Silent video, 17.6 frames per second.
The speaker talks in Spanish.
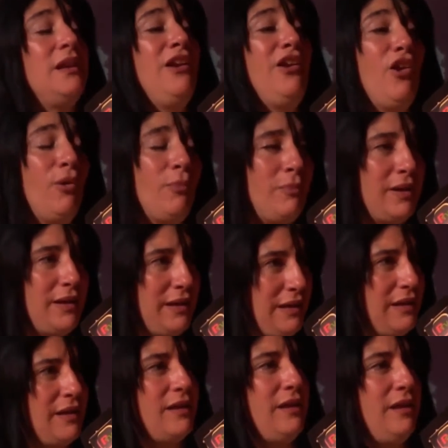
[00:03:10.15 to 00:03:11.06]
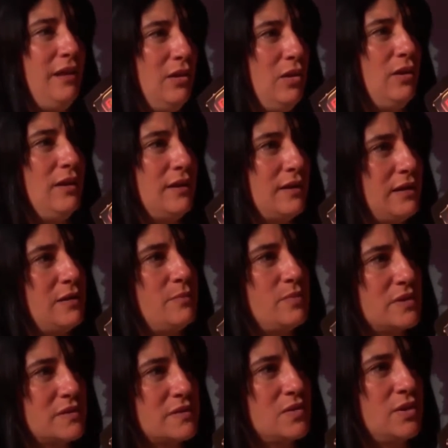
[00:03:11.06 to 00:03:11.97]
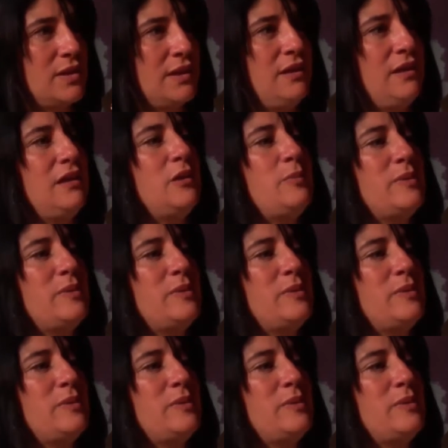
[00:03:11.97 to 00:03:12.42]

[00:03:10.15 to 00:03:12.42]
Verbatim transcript: el nombre elegido de cada persona,